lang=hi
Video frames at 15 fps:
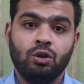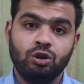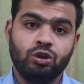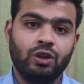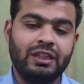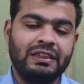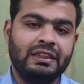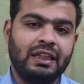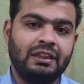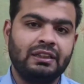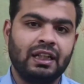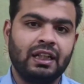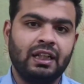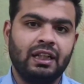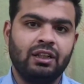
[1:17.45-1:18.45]
उसको डिस्कस
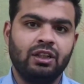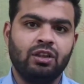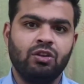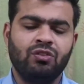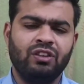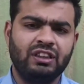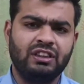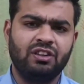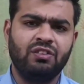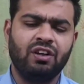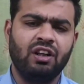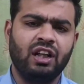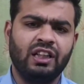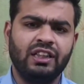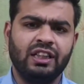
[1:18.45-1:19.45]
कर लेते हैं तो फर्स्ट ऑफ
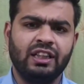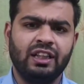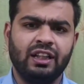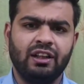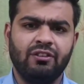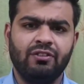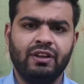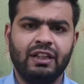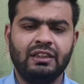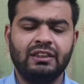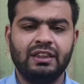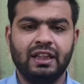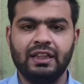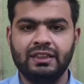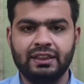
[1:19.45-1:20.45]
ऑल आ जाते हैं
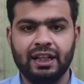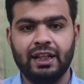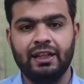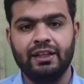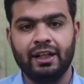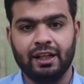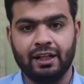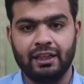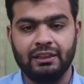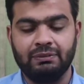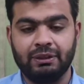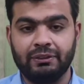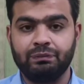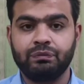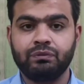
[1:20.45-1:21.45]
फ्रेंड्स इसके इंटरनल्स
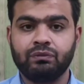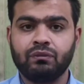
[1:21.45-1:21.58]
पे